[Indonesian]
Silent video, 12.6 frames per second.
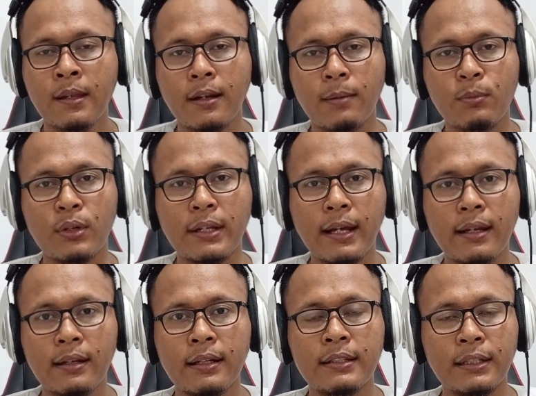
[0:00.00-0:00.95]

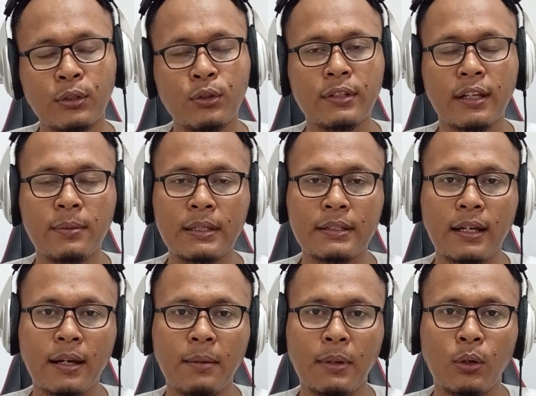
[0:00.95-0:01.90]
Kemudian di situ saya
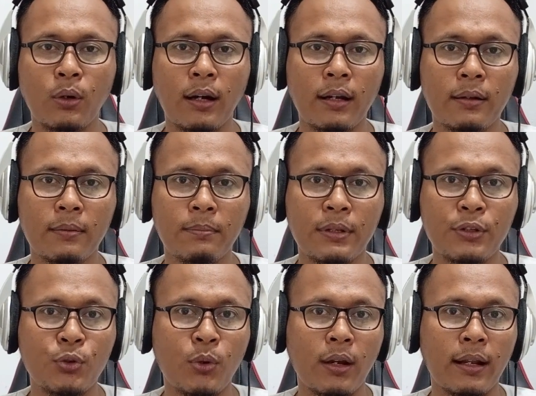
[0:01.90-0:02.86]
bisa melakukan
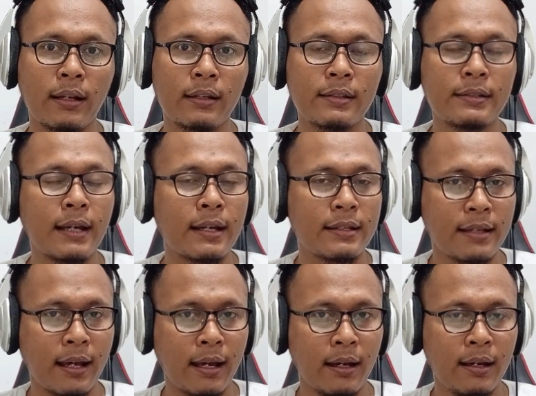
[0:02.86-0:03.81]
penjualan
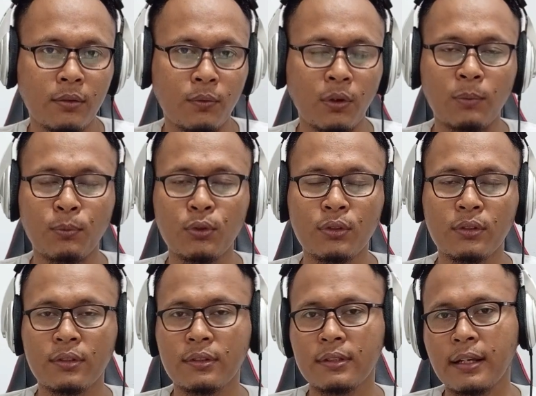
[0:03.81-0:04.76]
jasa.
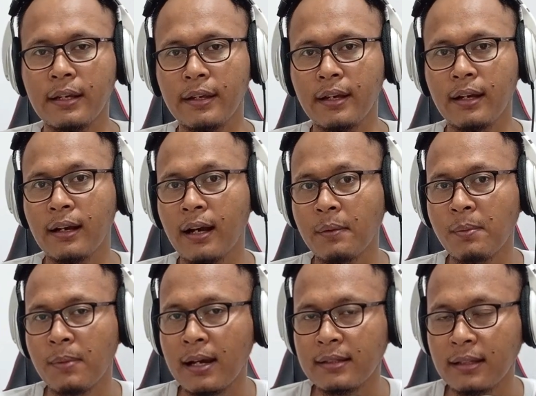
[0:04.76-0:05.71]
Walaupun saya nggak
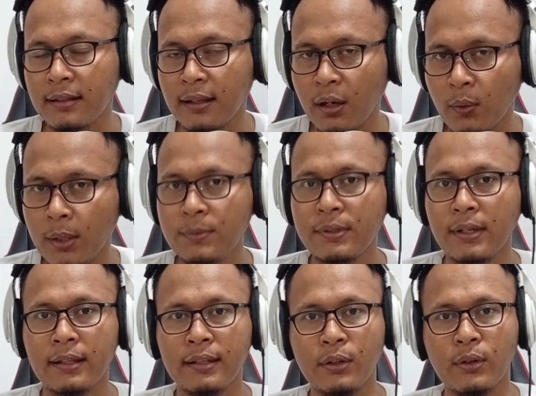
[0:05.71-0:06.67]
membahas tentang
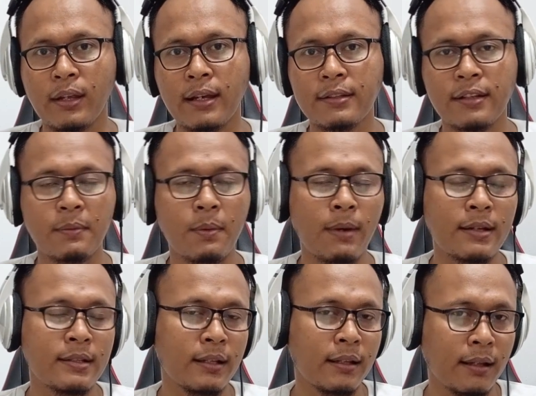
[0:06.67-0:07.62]
website gitu ya, saya
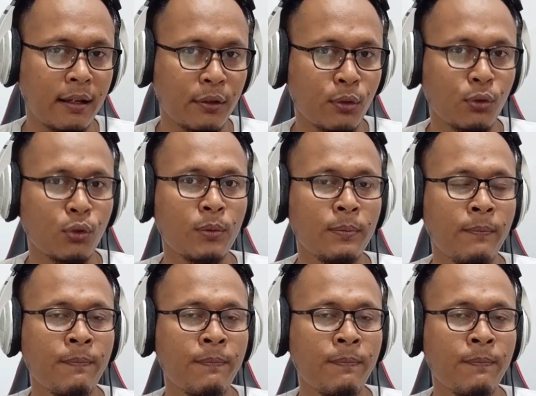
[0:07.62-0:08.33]
membahasnya tentang YouTube.